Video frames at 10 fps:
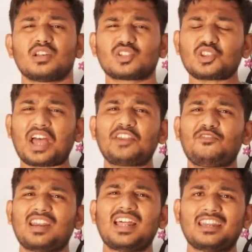సో
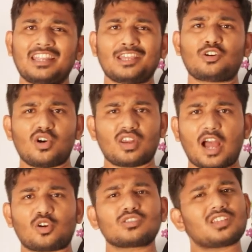దానివల్ల నీకో
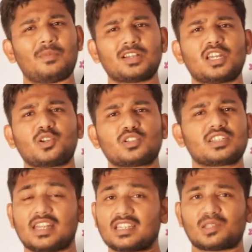నాకో సమాజానికి
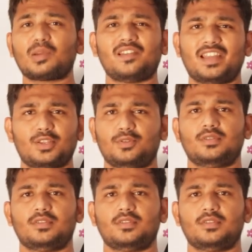వచ్చిన నష్టం ఏం లేదు